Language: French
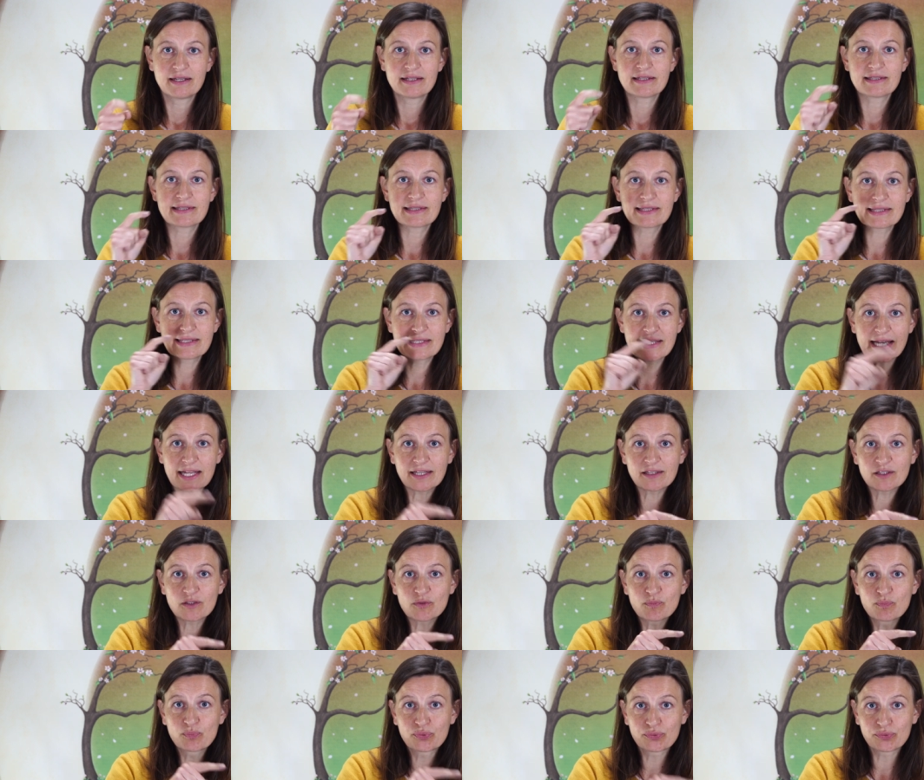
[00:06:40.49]

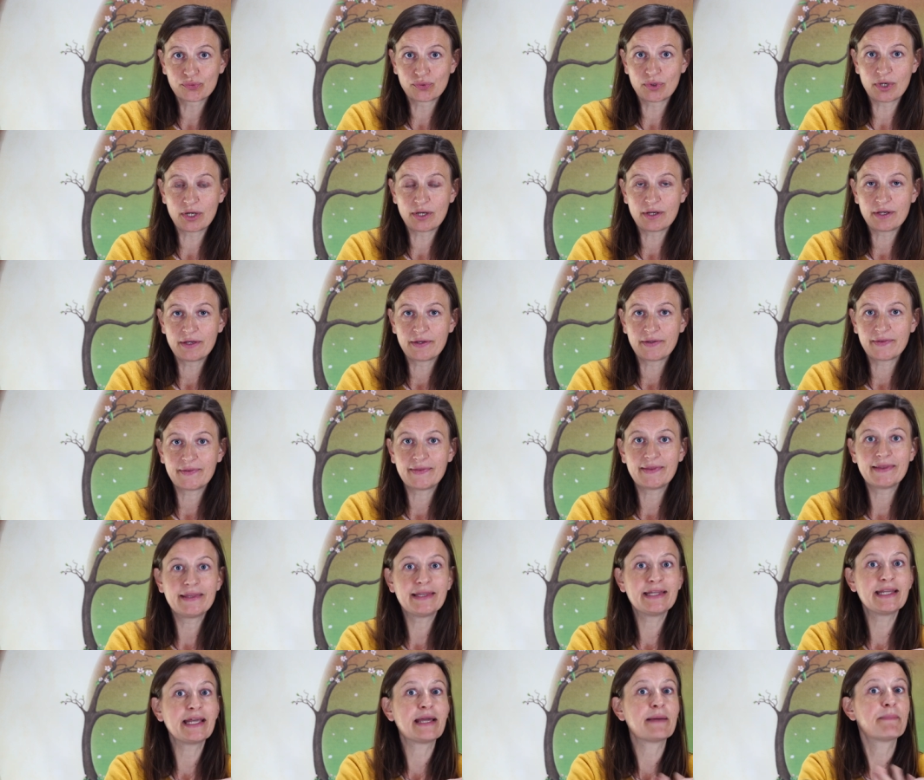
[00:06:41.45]
Cette poule
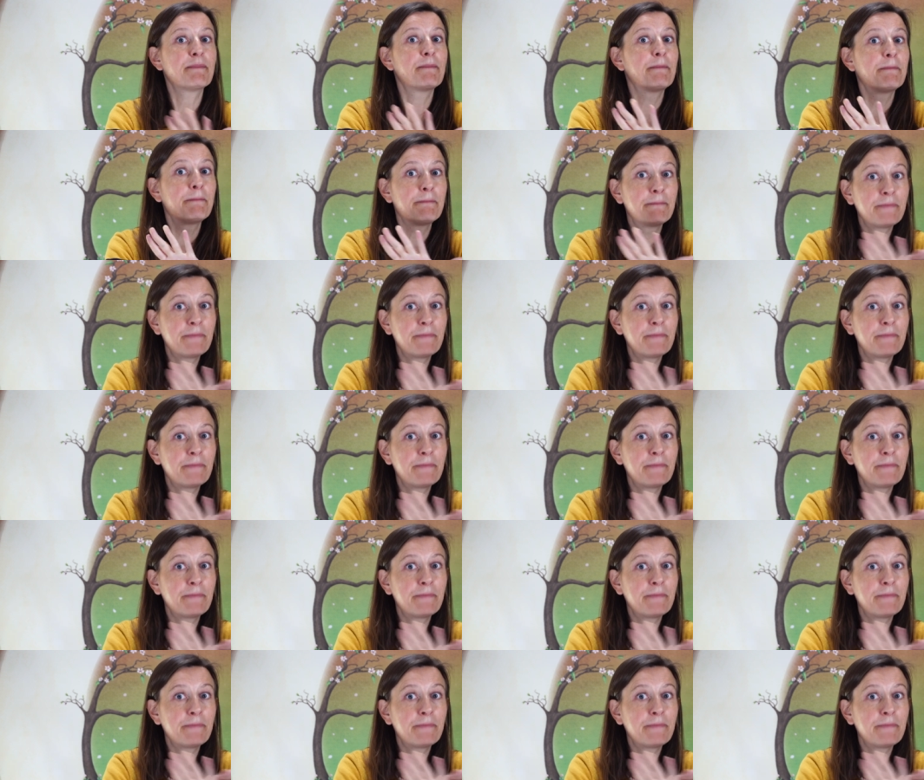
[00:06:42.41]
n'est